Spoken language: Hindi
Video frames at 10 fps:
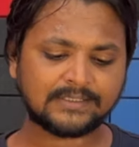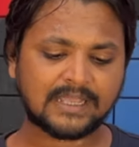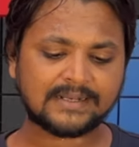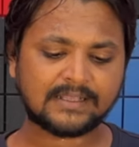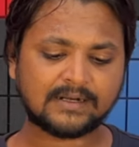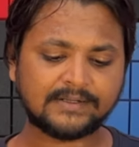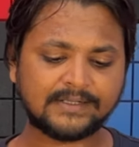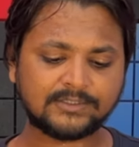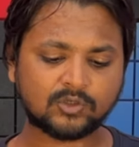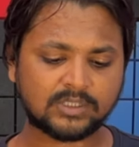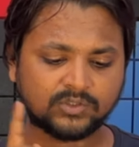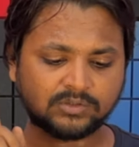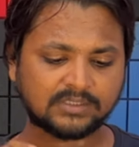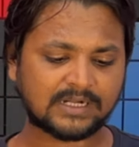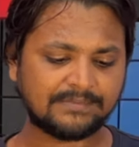चार हजार घंटे चौदह सौ
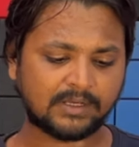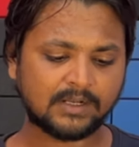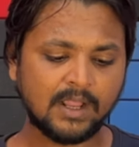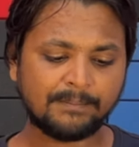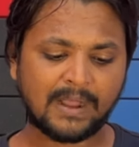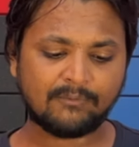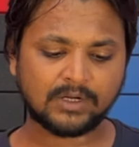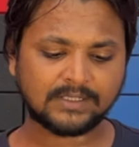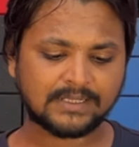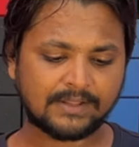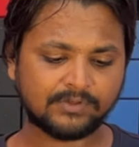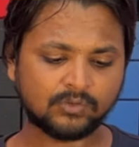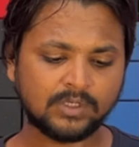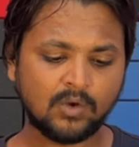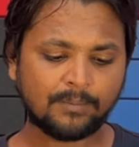सब्सक्राइबर बावन हजार
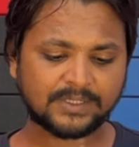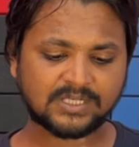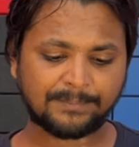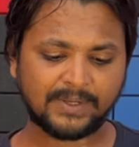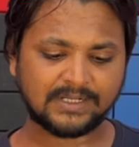व्यूज छप्पन